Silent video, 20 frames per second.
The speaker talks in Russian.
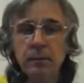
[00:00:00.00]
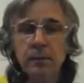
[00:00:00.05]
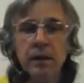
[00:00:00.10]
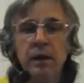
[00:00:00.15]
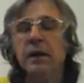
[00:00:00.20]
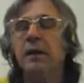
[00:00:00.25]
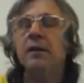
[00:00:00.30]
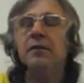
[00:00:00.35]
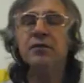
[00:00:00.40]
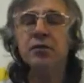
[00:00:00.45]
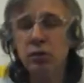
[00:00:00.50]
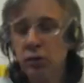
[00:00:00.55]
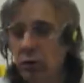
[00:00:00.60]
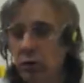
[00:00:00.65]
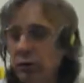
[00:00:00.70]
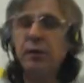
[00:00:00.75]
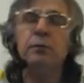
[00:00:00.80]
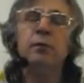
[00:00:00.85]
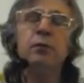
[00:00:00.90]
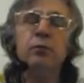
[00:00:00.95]
Она все
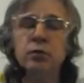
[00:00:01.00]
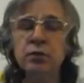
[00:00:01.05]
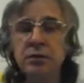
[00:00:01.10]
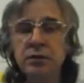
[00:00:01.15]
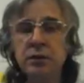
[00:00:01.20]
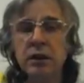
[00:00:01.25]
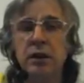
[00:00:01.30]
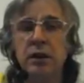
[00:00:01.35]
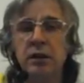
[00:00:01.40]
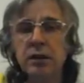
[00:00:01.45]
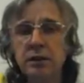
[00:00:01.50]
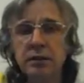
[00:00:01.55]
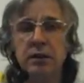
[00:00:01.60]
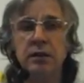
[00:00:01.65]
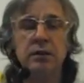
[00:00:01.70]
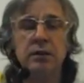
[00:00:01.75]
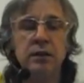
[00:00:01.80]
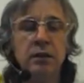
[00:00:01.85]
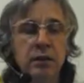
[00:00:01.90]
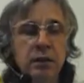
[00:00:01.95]
время будет так
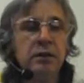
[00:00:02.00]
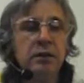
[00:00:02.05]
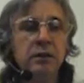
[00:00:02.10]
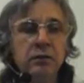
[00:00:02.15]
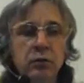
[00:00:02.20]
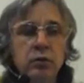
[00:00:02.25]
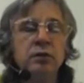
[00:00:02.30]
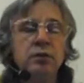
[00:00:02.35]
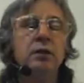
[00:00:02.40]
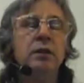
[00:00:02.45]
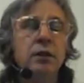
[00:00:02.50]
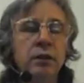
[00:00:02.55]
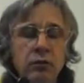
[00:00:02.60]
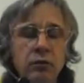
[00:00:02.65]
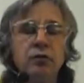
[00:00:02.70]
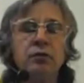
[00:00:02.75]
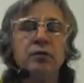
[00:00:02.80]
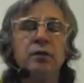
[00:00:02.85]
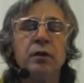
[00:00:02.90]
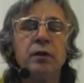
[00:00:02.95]
летать. Это вот,
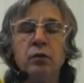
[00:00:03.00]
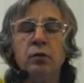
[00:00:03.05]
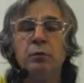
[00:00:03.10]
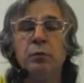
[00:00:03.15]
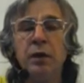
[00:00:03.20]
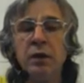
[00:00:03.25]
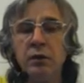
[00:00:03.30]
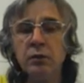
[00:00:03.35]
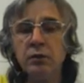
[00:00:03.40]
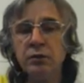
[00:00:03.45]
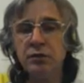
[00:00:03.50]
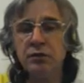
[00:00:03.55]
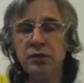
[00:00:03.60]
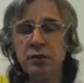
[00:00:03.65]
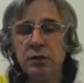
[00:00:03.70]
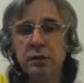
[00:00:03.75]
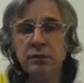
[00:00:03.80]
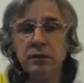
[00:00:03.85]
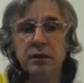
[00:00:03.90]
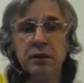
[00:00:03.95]
вот в таком полете
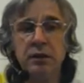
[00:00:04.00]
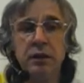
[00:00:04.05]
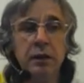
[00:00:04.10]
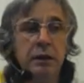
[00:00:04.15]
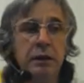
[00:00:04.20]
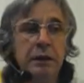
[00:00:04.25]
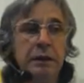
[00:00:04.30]
человек.